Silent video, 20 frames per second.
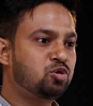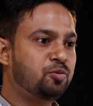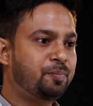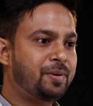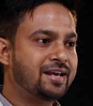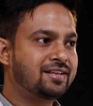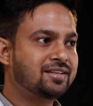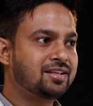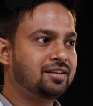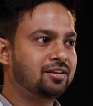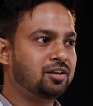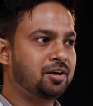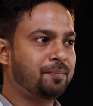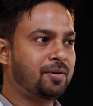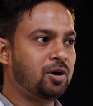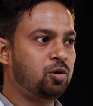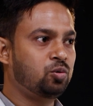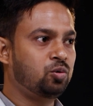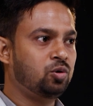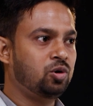को पैसे दे
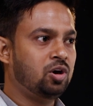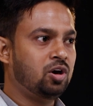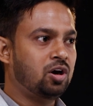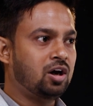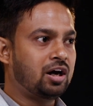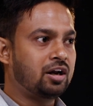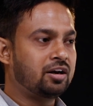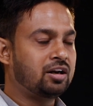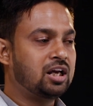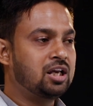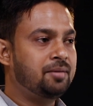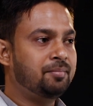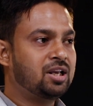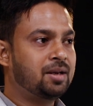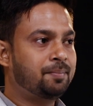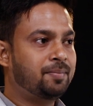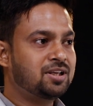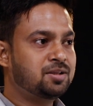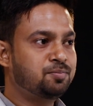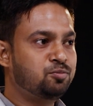पाऊँ और ना ही
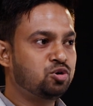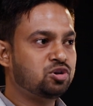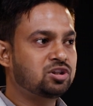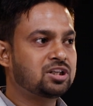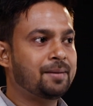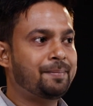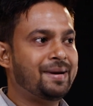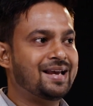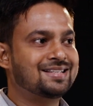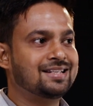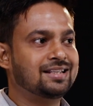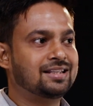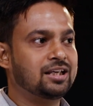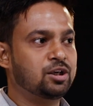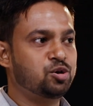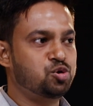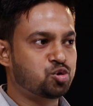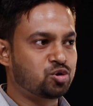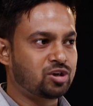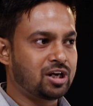मेरे पास बुक्स के पैसे थे
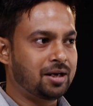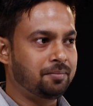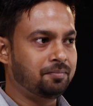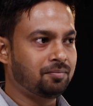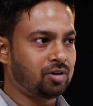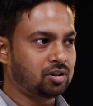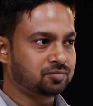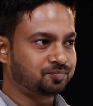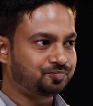उस टाइम